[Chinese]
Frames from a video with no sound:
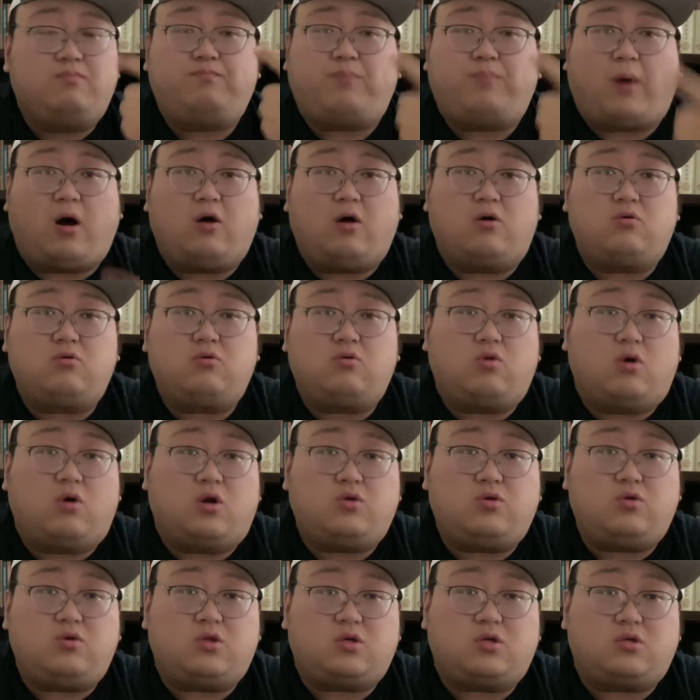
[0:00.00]
保火
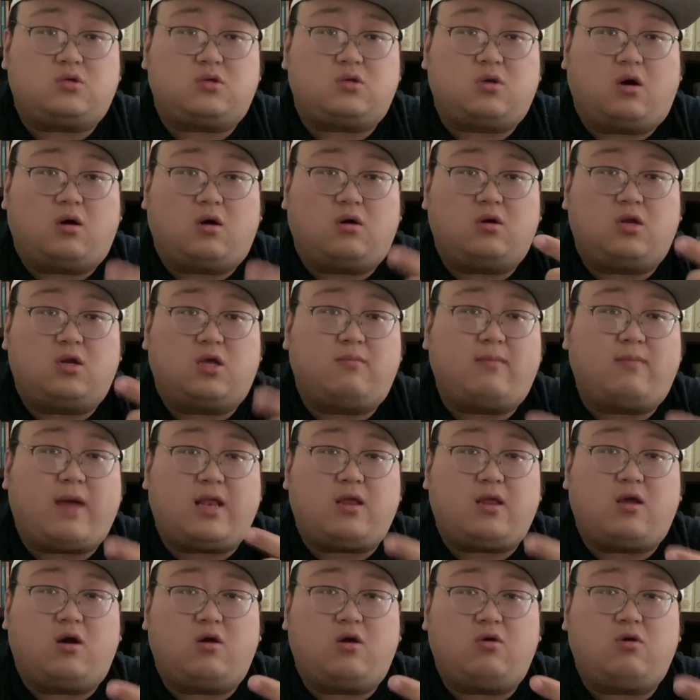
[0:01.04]
炬的时候，零八
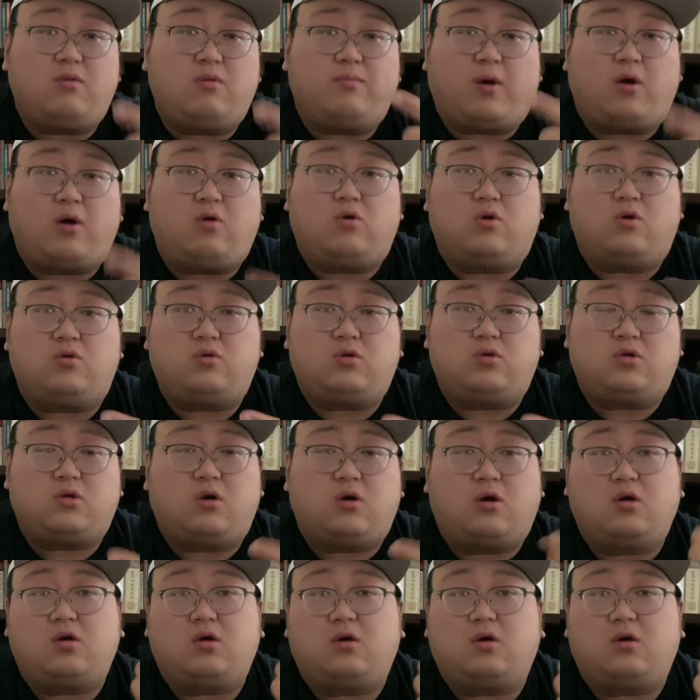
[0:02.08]
年奥运会保火炬的时候，